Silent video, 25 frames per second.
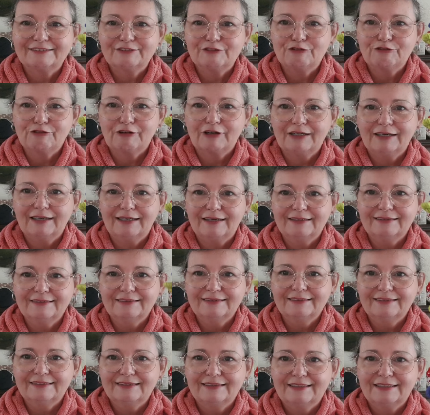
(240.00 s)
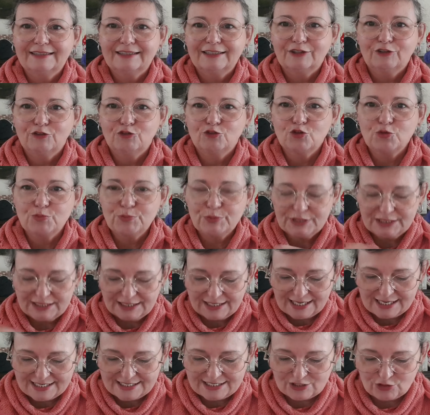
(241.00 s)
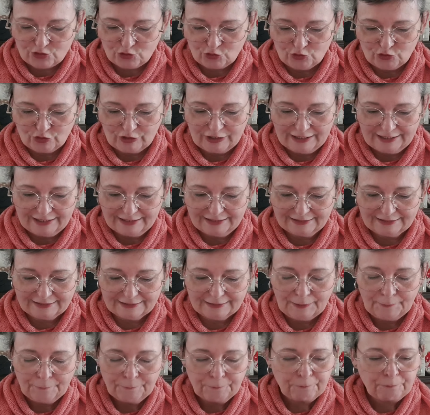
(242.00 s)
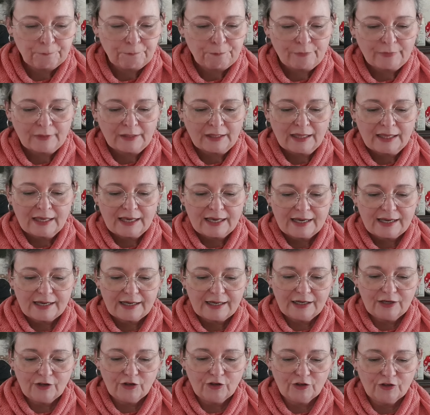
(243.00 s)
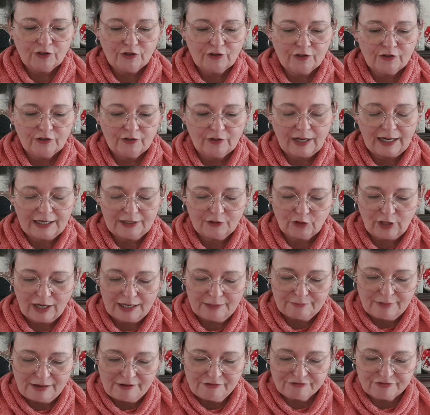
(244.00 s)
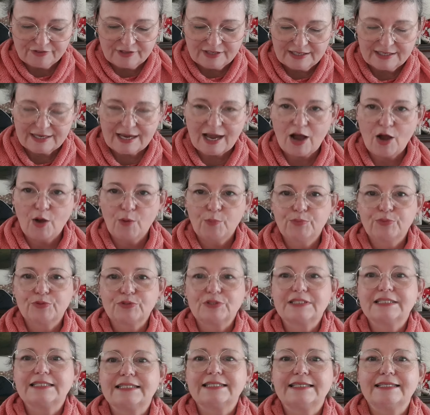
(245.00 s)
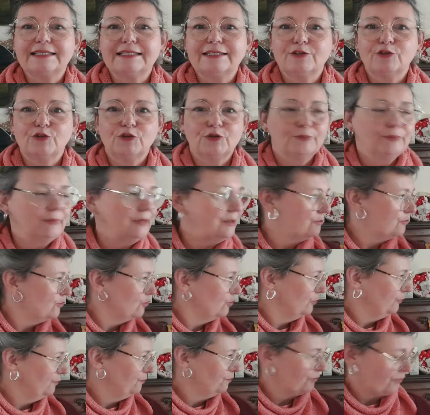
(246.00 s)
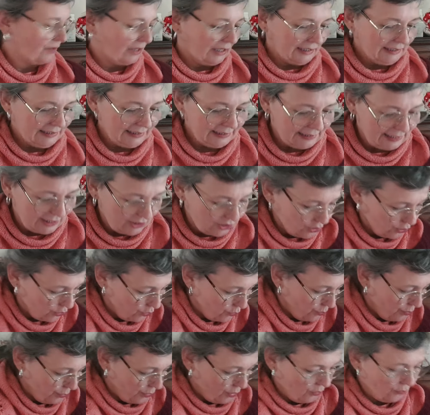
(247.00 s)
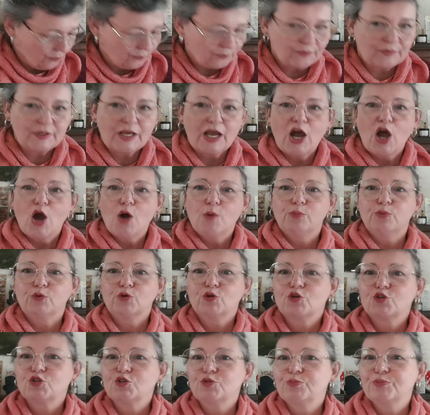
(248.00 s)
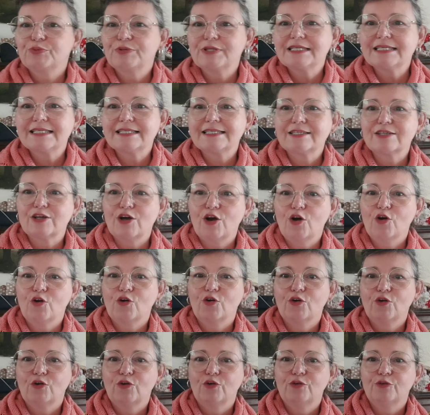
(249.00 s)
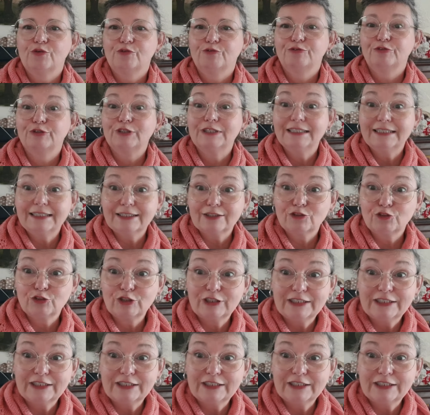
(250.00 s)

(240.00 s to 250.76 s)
Voilà, deux petits restes de laine. Euh, alors, elle m'a fait un petit euh, mémo. Il est là, je le prends. Pour que je puisse euh, vous dire de